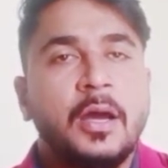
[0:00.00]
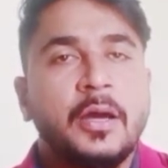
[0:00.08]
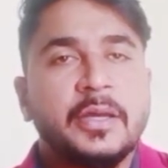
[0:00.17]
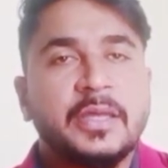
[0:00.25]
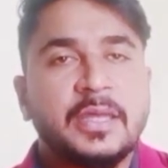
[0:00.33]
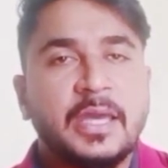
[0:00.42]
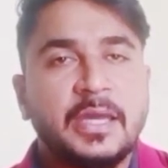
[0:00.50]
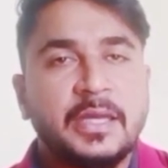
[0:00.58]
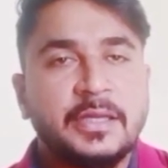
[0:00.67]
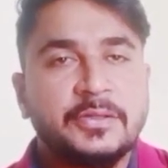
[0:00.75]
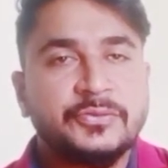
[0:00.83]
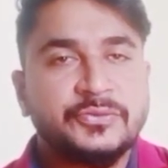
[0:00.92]
के
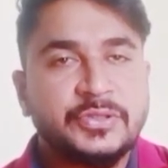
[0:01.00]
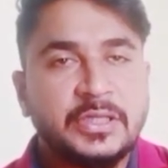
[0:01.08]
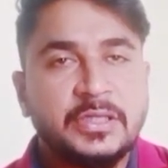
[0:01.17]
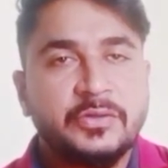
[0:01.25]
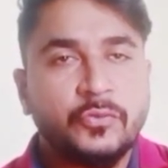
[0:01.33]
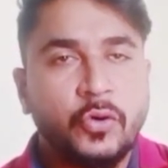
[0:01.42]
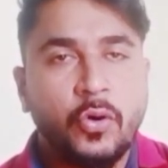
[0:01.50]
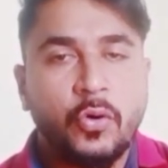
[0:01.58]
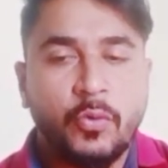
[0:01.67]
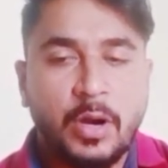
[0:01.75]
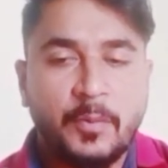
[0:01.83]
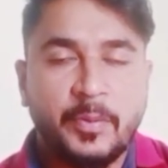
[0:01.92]
दिन वो
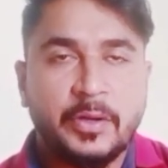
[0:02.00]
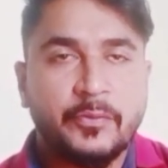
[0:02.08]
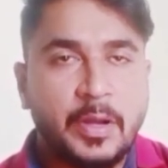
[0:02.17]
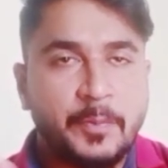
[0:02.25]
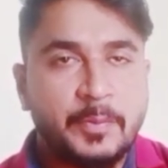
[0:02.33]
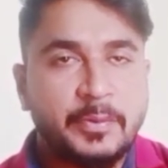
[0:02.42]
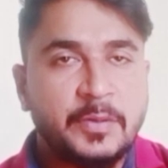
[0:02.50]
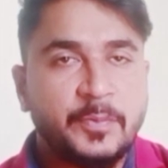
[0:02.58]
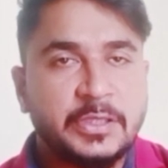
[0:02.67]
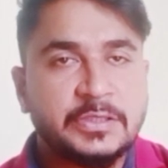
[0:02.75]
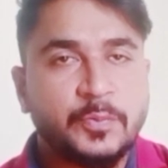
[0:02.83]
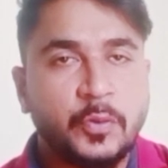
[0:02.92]
वहां पर व्यापम के
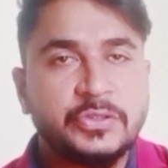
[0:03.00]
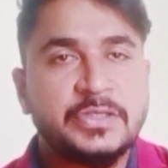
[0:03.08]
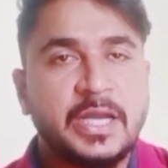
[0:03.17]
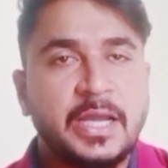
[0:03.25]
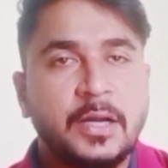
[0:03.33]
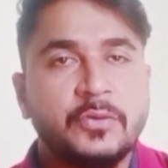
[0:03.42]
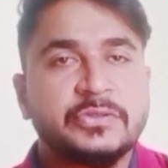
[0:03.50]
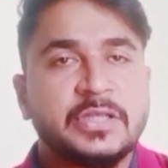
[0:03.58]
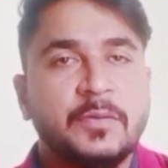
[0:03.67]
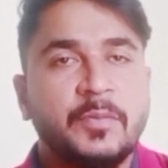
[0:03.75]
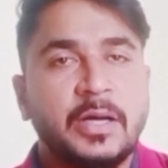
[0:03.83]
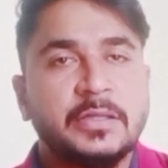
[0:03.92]
पास पहुंच जाएगा उसके
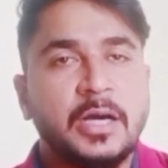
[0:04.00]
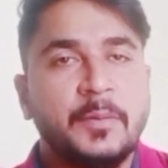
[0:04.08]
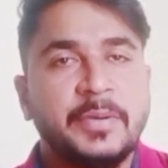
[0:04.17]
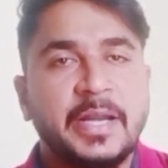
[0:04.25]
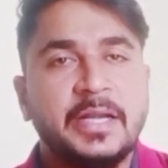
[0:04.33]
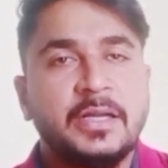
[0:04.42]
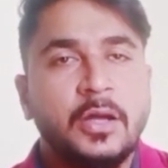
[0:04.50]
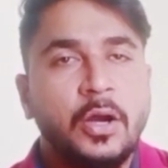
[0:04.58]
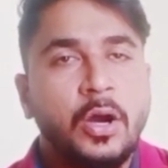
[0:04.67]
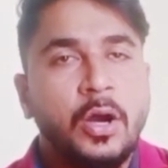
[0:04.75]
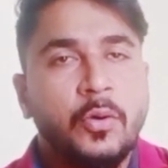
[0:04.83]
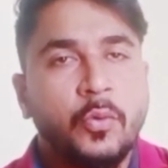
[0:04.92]
बाद अपडेट
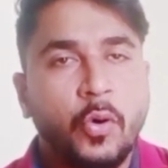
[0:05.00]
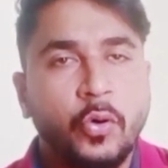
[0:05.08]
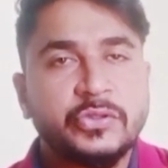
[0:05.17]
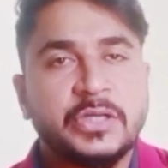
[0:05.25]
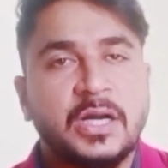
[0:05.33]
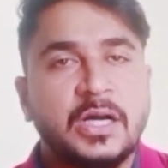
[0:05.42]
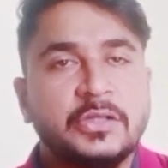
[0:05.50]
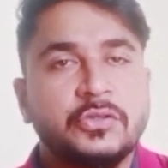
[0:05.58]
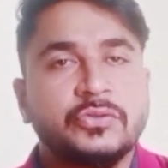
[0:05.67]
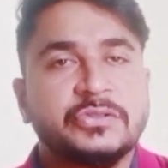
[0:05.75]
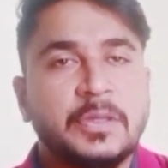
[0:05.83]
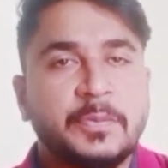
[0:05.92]
वो हो सका तो
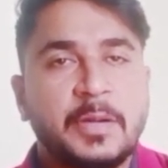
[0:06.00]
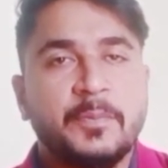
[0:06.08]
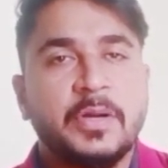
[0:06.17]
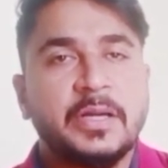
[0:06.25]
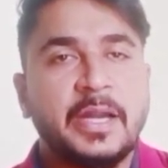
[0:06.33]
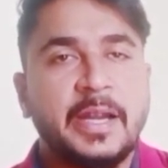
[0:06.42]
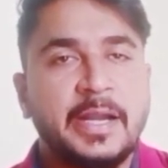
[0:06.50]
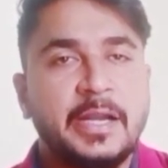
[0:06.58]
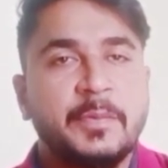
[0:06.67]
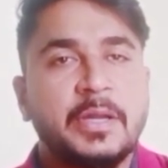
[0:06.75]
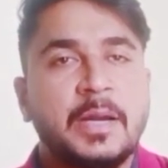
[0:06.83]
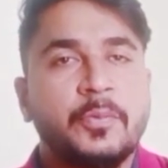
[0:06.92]
सितंबर के एंड
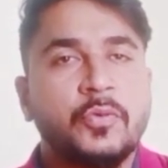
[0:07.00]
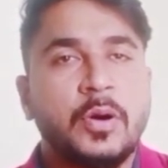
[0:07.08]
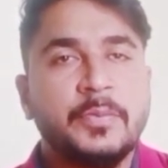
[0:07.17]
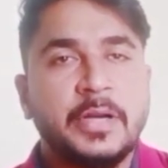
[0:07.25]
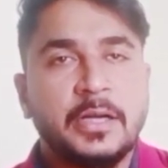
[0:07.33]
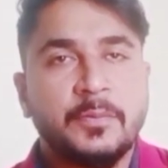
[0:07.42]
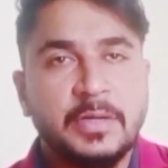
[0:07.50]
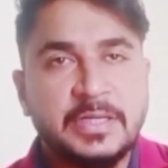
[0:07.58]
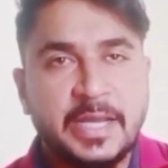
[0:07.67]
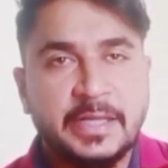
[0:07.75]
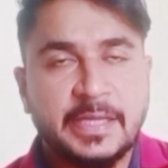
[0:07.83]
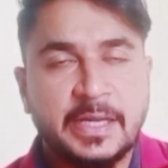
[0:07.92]
में आपको अपडेट मिल
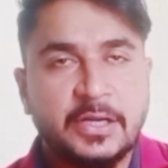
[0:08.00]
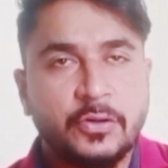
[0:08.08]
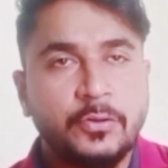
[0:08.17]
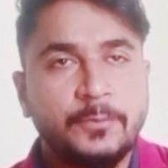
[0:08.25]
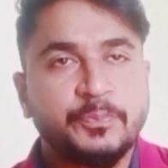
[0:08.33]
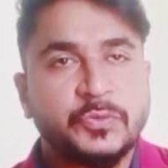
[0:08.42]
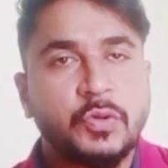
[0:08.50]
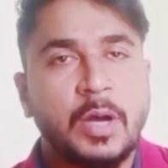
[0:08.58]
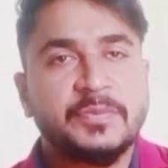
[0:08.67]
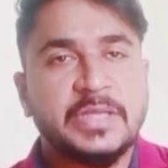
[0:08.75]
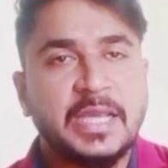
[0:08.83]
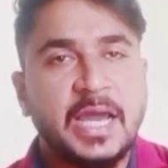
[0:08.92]
जाएगी देखने को तो आप
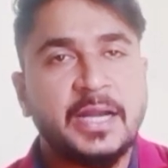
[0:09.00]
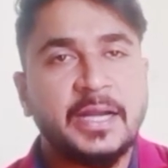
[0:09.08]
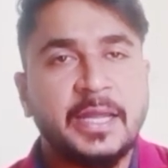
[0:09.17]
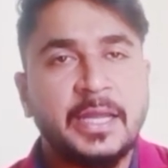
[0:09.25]
तैयार रहें